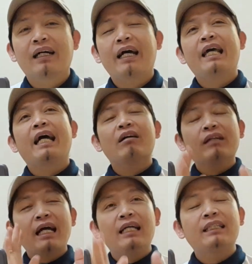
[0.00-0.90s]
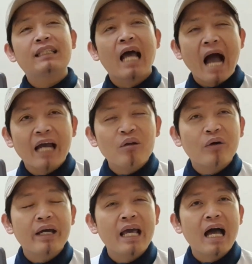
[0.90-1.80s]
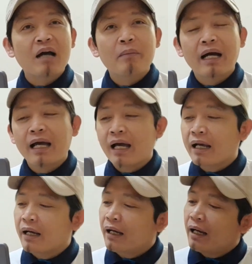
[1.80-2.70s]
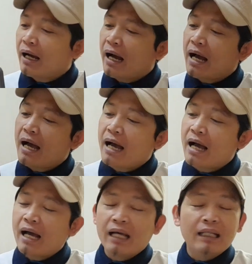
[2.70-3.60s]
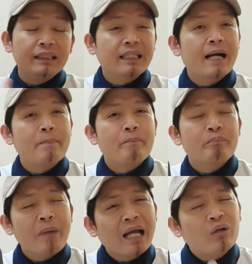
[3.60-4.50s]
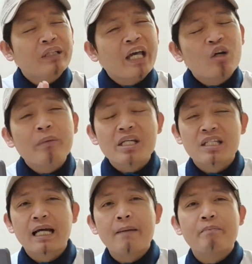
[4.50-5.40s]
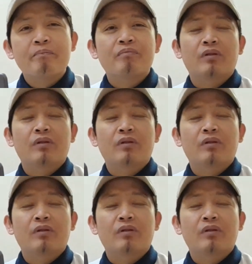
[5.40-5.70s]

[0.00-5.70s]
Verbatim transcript: Kaya ngayon guys, ano kaya ang mga uh, scam. Paano tayo may scam?